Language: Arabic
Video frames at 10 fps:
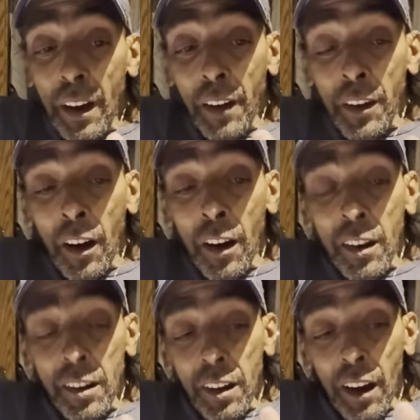انا
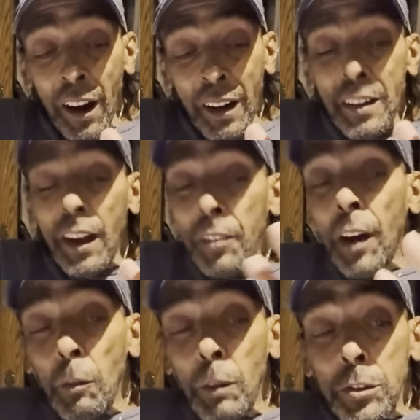يا
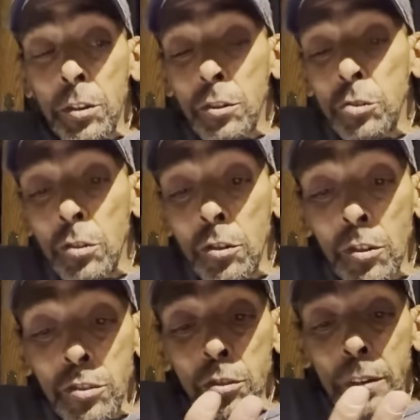دا ميتو تكتون
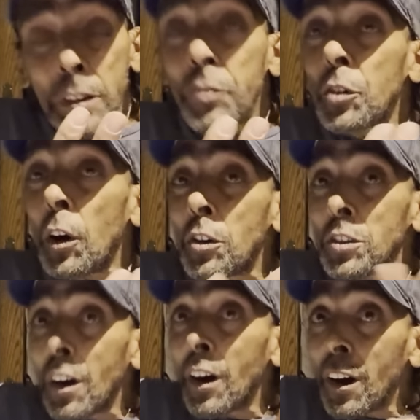غوكتو ان التون
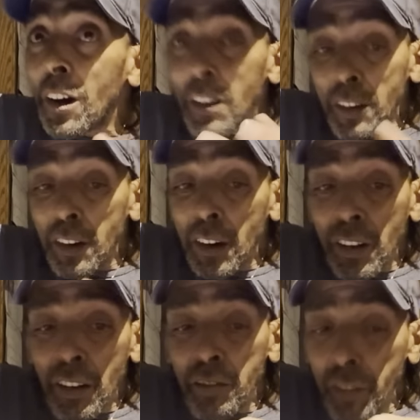
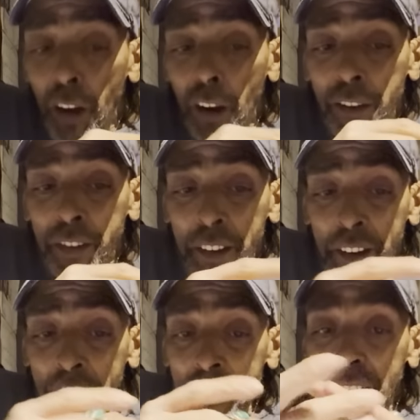فلاور
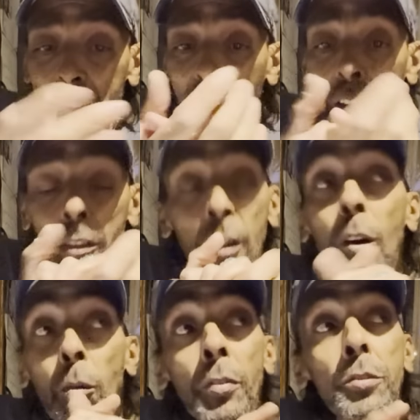دينغ ان
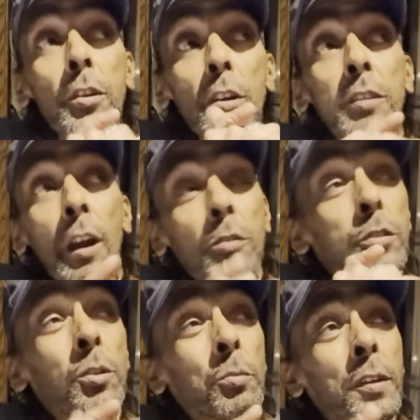وانت زعما في
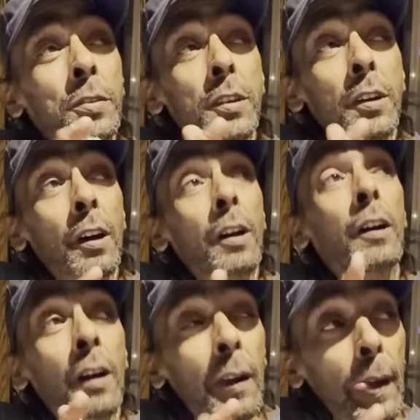الوينتر
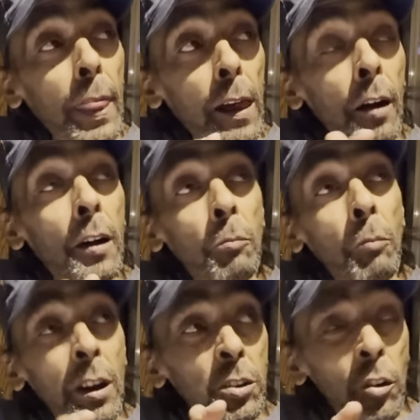
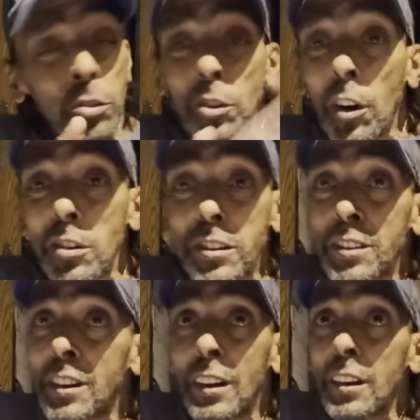ما نوخش
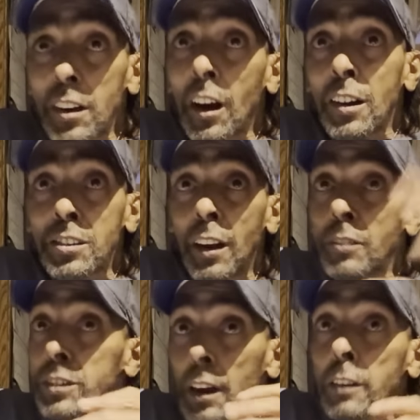كوتين Dan ga ik
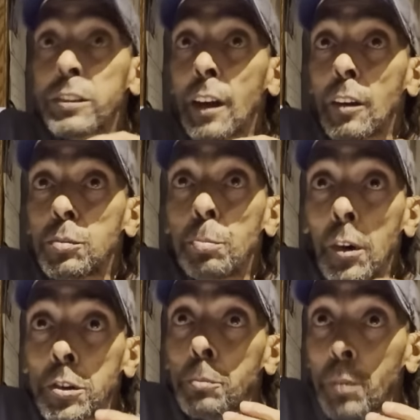zelfs, zelfs, zelfs
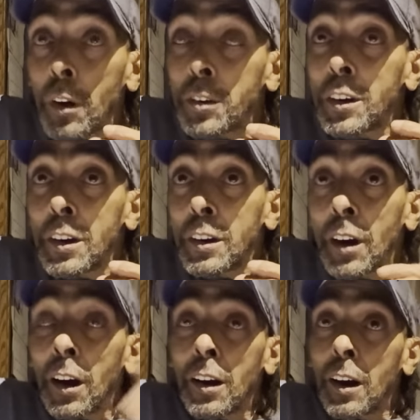buiten, buiten uh,
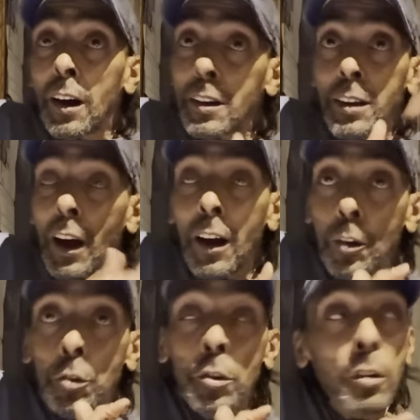uh, ja,
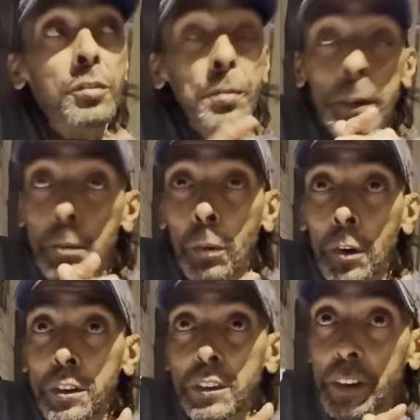een uur of twee uur
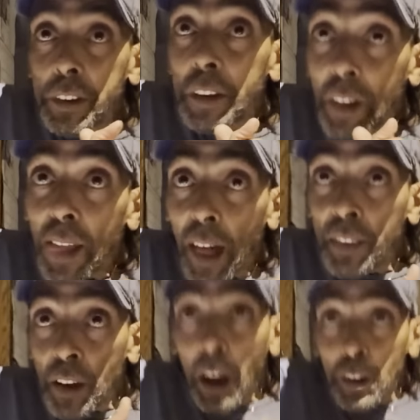buiten zitten. En,
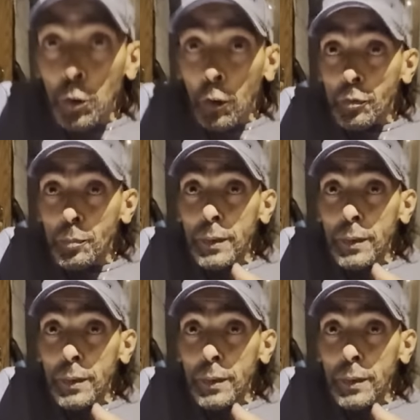قال geloof